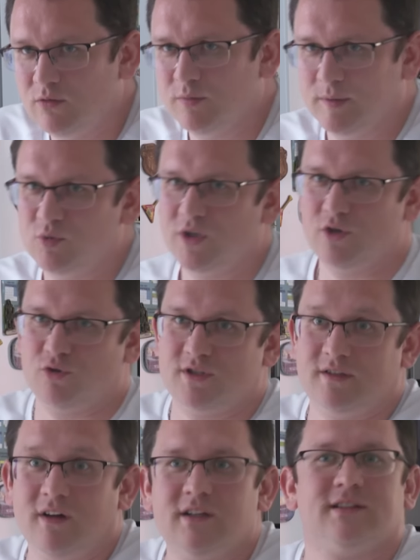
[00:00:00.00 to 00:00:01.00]
Ну, потому что я еще
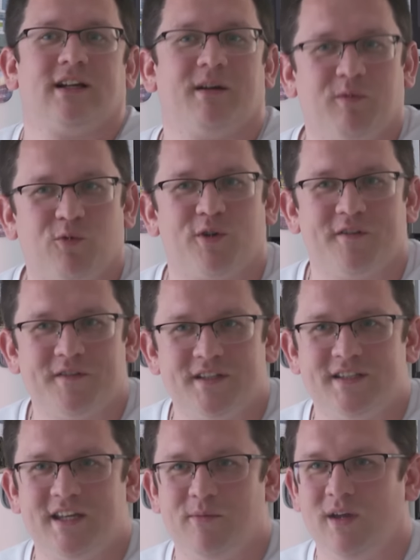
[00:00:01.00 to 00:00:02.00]
оставался как бы вроде в
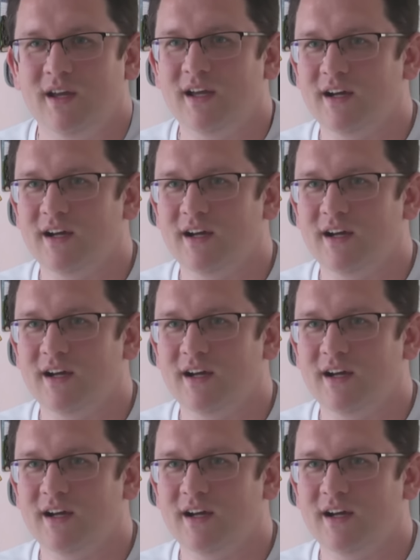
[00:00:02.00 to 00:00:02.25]
системе,